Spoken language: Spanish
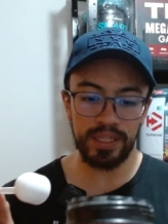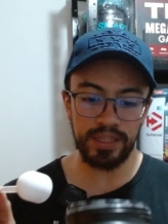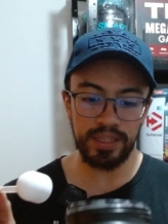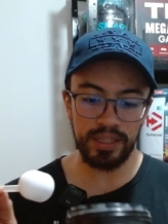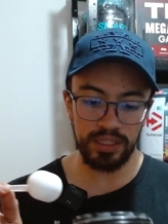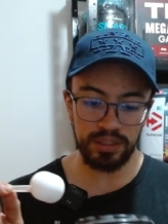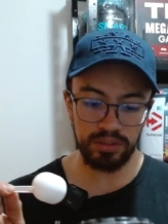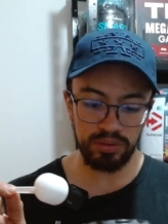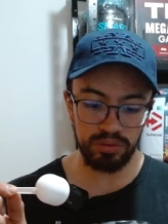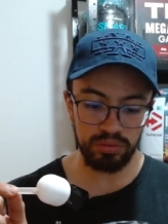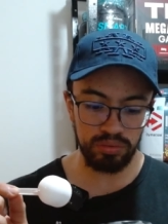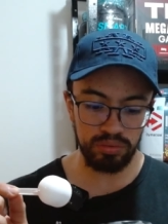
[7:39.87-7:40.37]

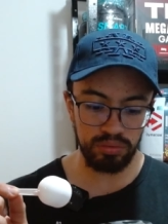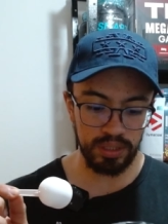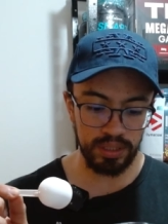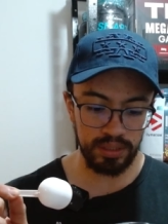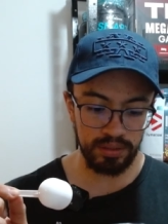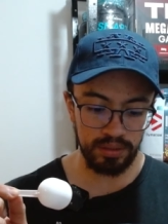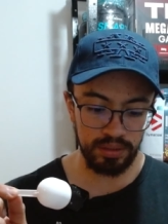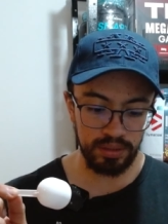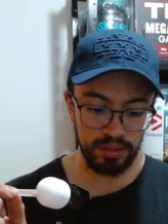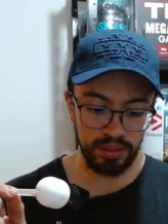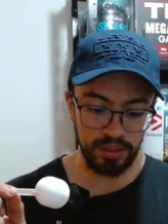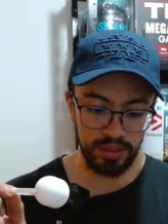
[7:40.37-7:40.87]
textura,
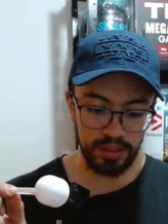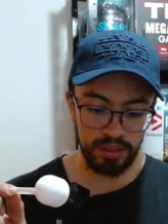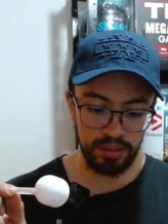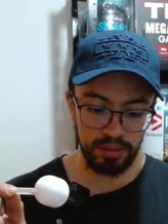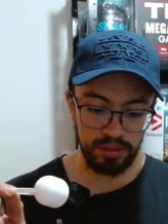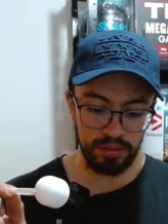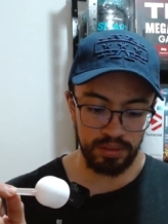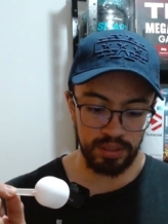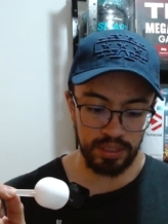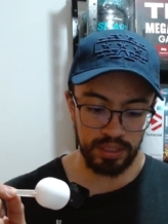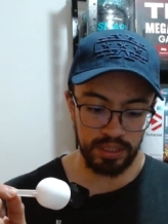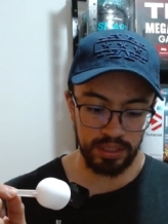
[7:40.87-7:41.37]

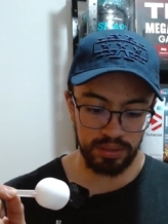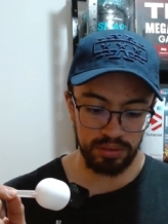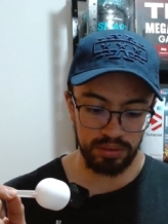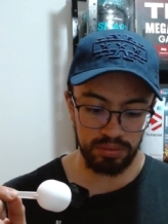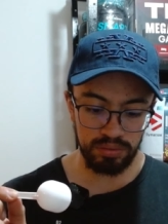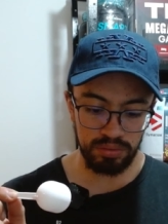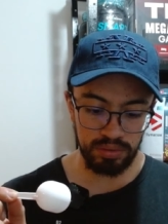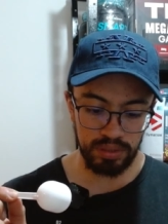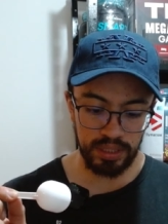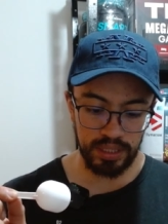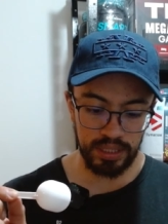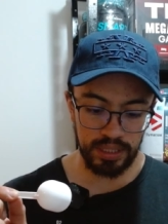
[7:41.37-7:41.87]
una
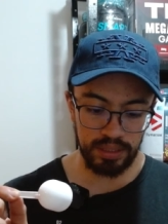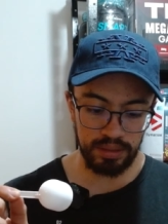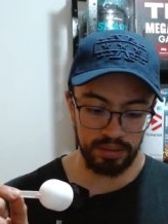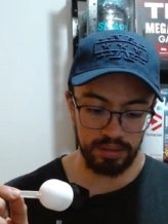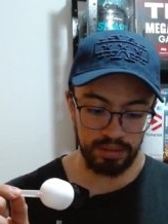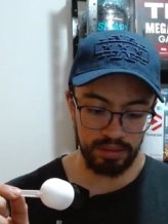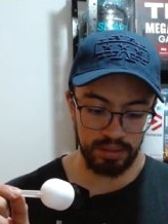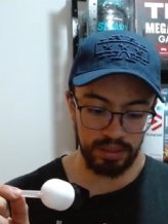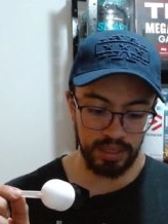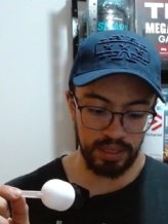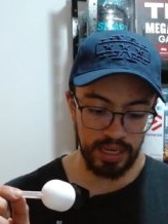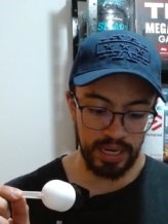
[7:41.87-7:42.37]
textura
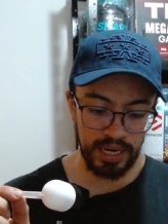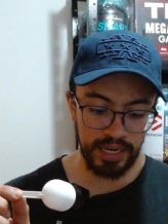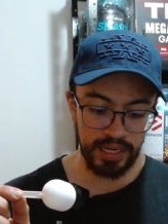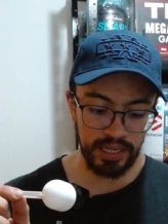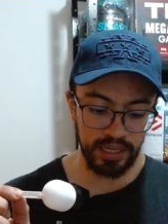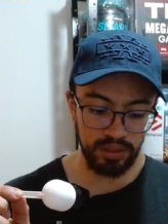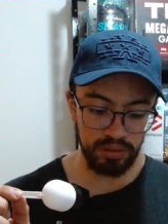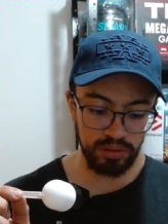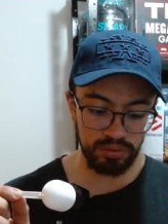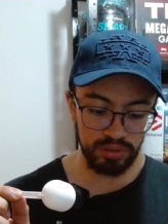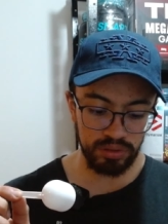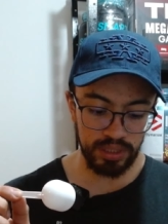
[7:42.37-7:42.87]

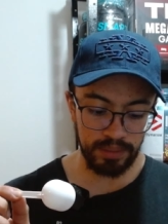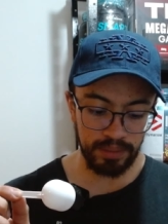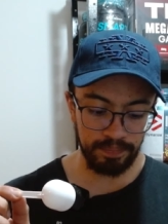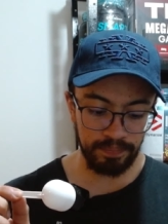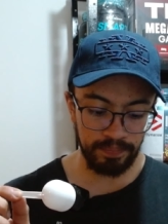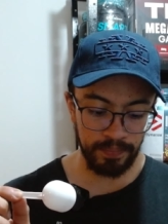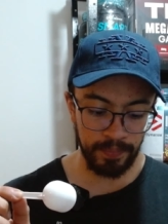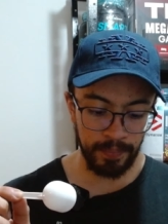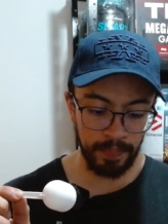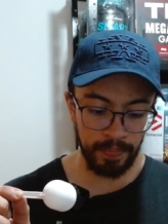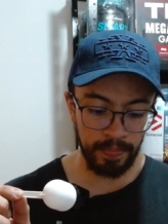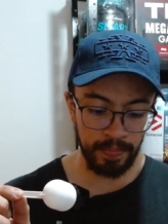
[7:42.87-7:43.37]
arenosa.
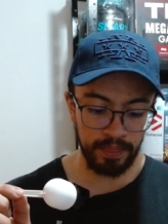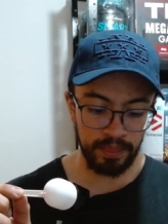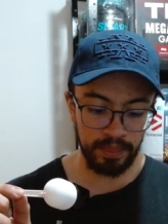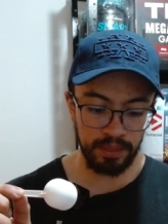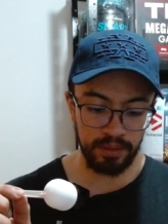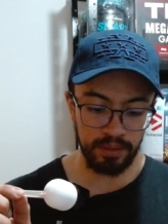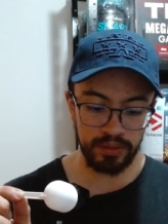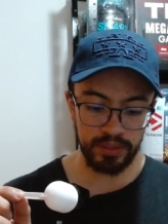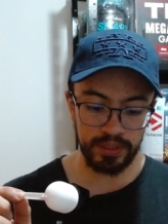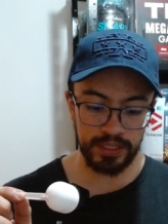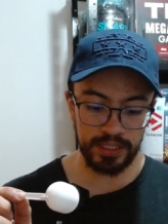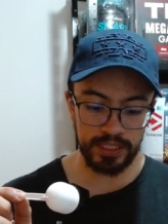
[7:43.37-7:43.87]

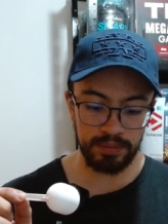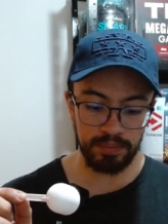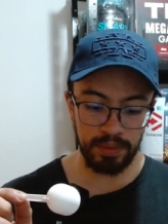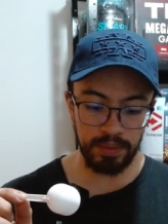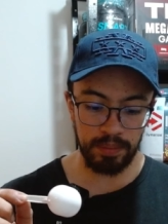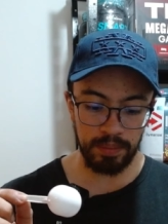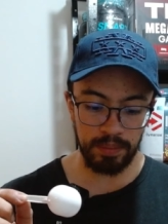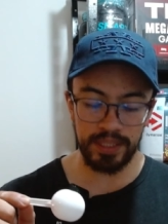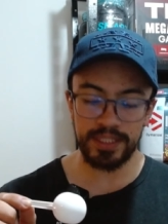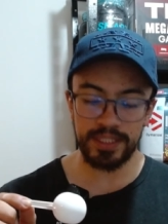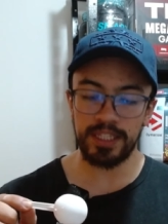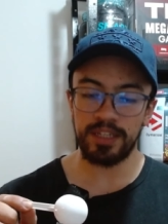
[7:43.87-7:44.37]
Entonces
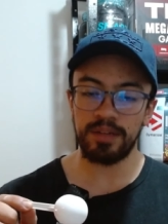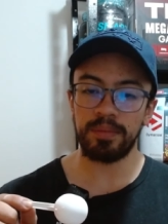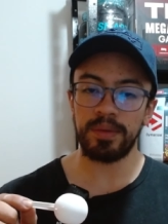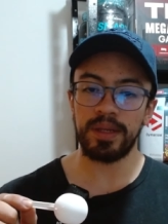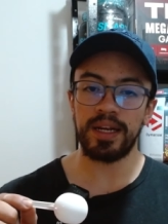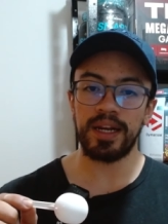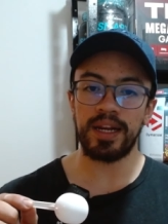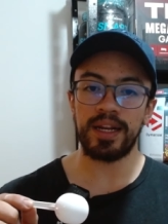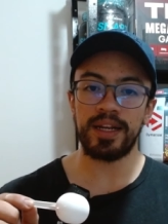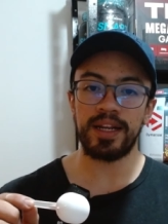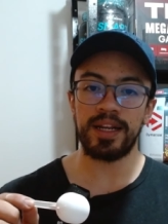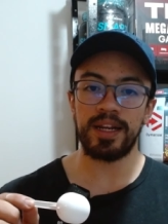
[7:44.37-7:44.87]
vamos a
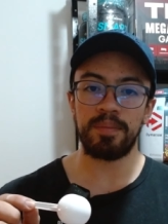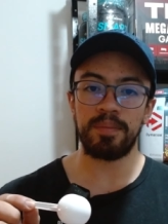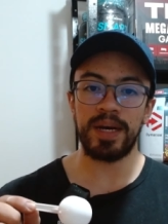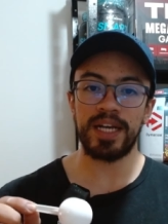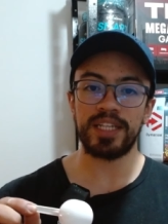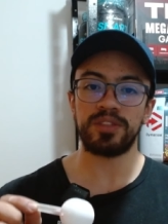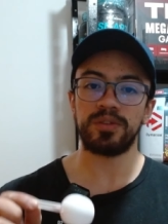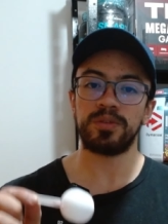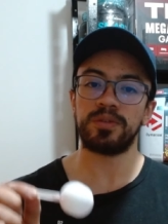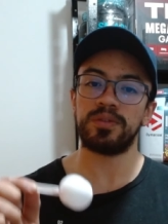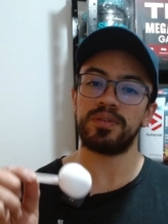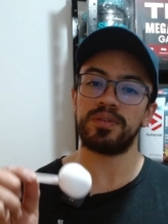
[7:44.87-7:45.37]
servirla en el
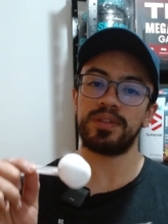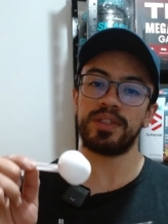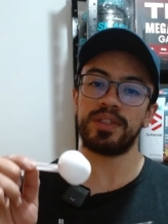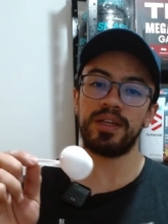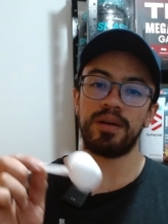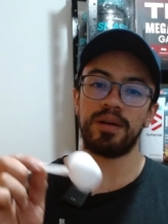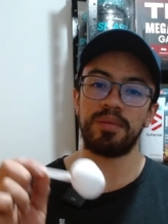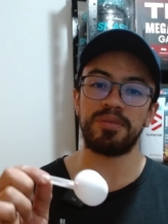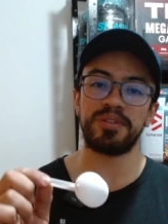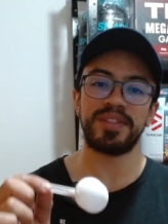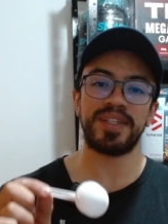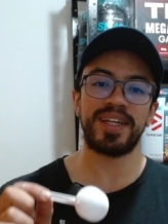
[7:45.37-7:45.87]
vaso y
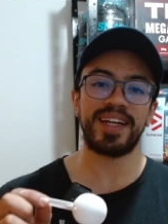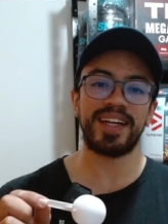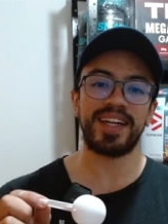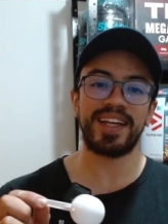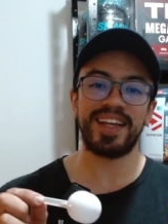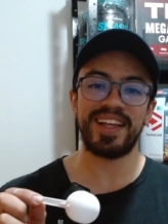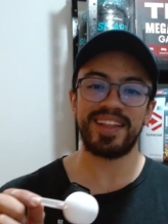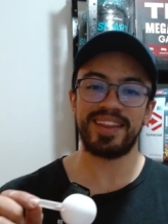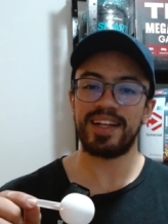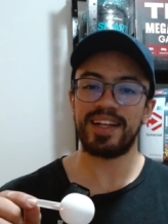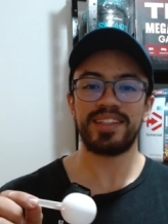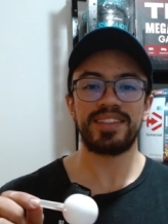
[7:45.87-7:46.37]
vamos a ver
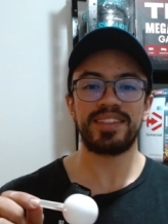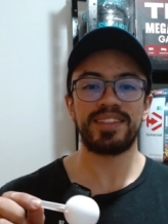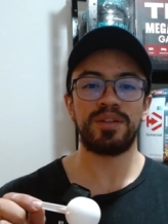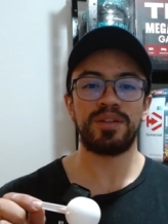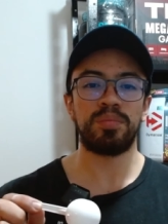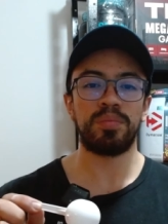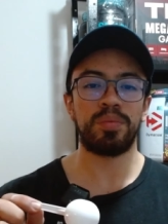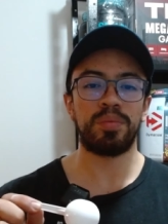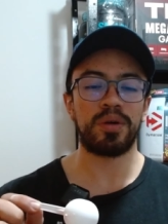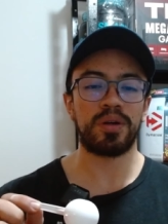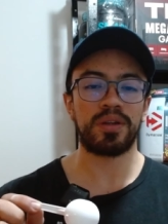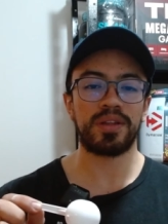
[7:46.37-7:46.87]
qué tal se
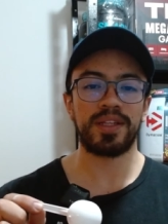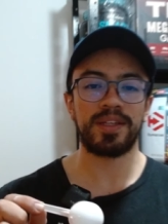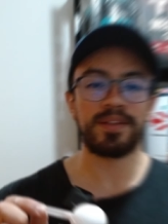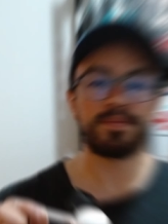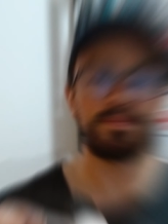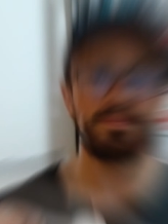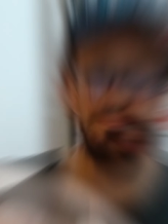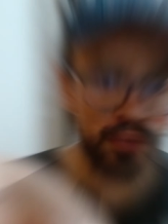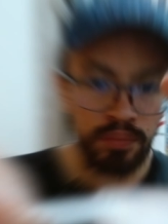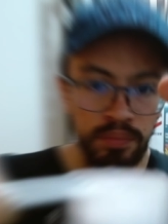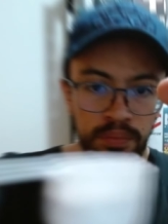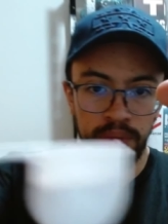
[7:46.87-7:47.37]
comporta.
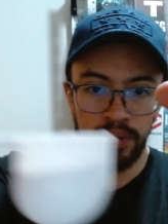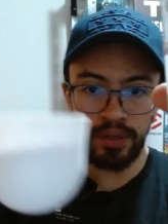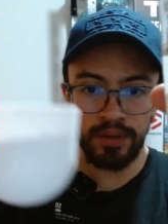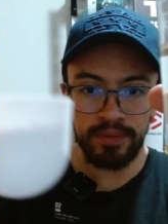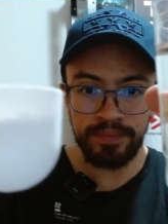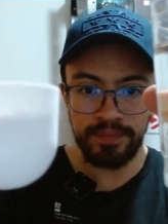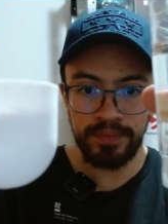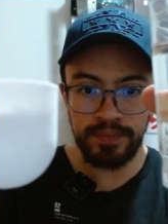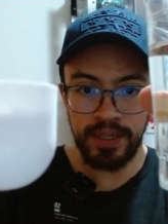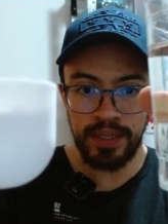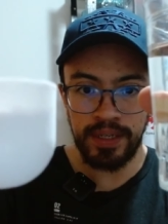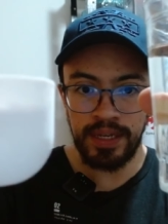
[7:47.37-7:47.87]
Bueno,
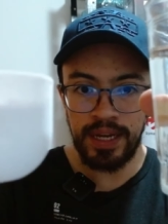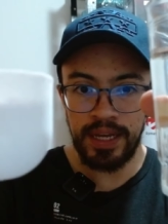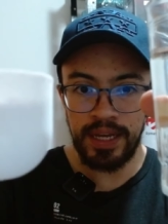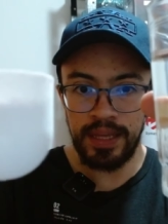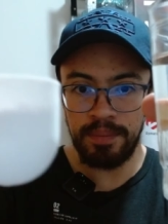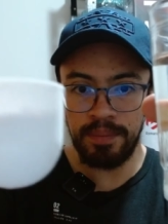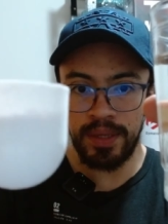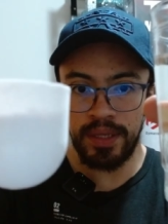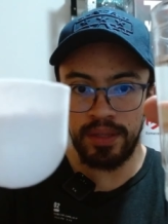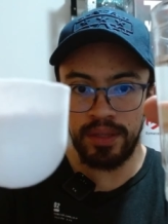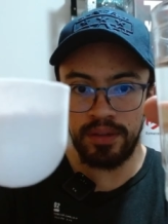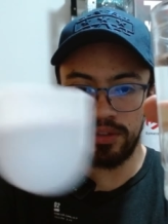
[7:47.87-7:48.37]
acá hay
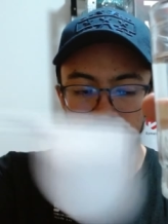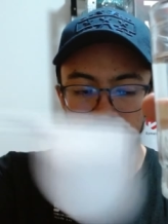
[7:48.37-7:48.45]
medio